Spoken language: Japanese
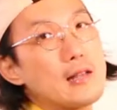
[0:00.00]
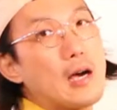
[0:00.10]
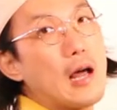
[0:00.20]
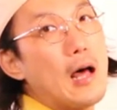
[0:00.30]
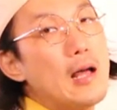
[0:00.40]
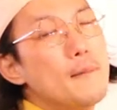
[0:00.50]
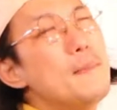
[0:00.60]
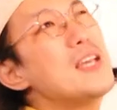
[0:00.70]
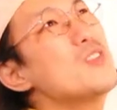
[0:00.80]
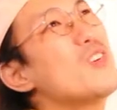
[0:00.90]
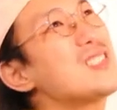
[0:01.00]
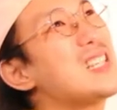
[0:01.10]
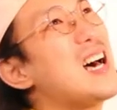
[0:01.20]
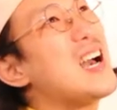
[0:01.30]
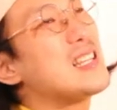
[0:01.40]
かったから、めんどく
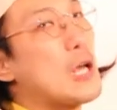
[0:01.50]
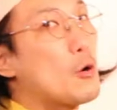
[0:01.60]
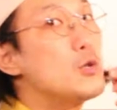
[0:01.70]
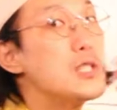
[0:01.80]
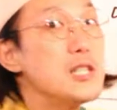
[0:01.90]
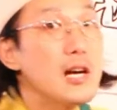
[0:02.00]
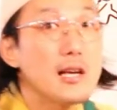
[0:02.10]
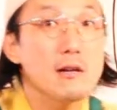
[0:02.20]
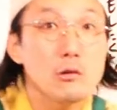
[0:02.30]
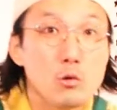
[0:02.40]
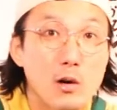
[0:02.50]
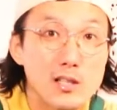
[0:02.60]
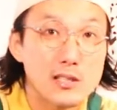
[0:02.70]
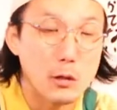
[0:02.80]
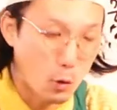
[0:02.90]
さいって口だけは動か
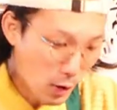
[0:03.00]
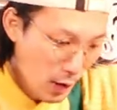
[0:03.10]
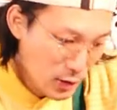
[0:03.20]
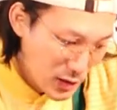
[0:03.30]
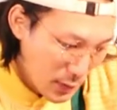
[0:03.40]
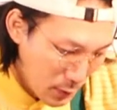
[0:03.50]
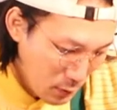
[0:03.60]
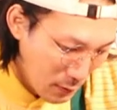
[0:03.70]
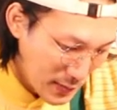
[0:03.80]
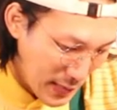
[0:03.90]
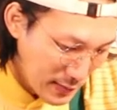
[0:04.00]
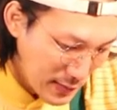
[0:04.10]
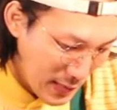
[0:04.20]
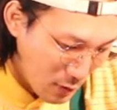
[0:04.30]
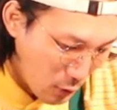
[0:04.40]
すけど、自分は全
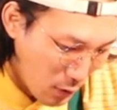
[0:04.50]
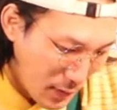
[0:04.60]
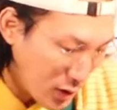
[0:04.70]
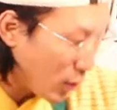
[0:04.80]
然この場